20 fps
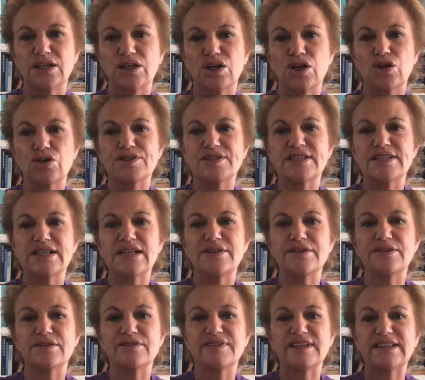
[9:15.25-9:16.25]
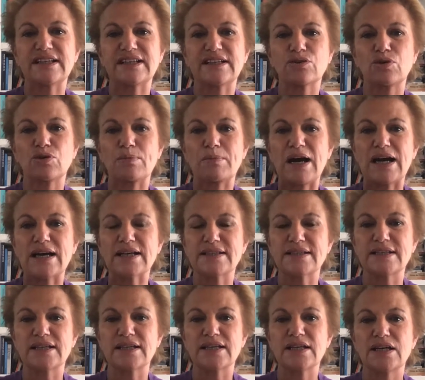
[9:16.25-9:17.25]
Clotilde va être
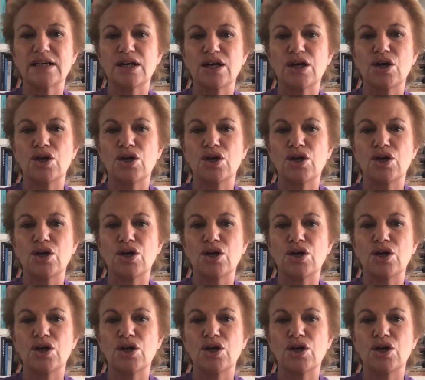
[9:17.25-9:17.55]
mariée